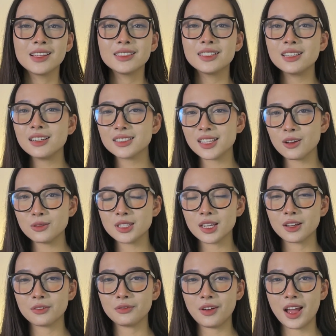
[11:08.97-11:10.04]
Chiến lược giao dịch
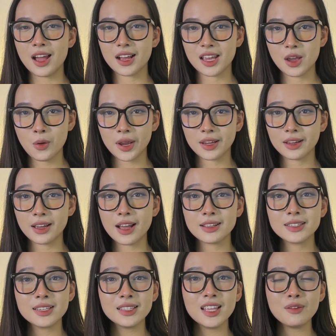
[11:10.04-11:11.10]
và kế hoạch càng
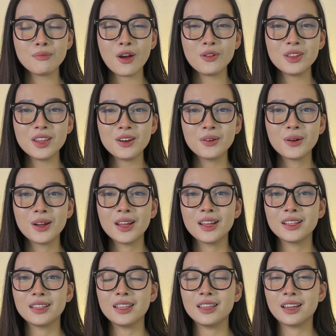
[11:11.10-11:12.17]
chi tiết bao nhiêu
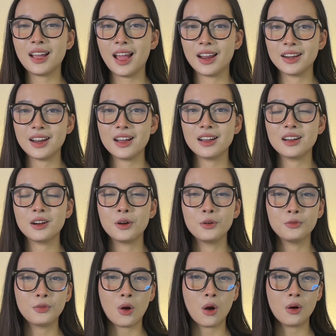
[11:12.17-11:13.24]
thì khả năng ứng
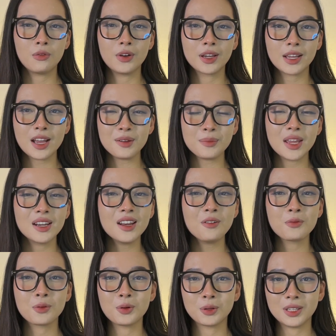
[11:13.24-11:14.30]
phó với các biến động
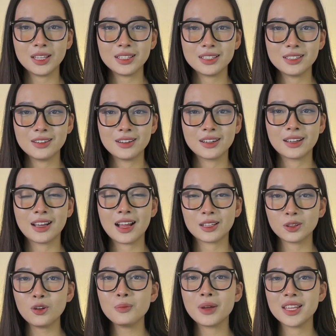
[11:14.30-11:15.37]
của thị trường càng
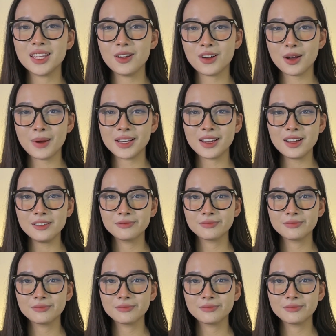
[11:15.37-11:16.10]
tốt bấy nhiêu các bạn nhé.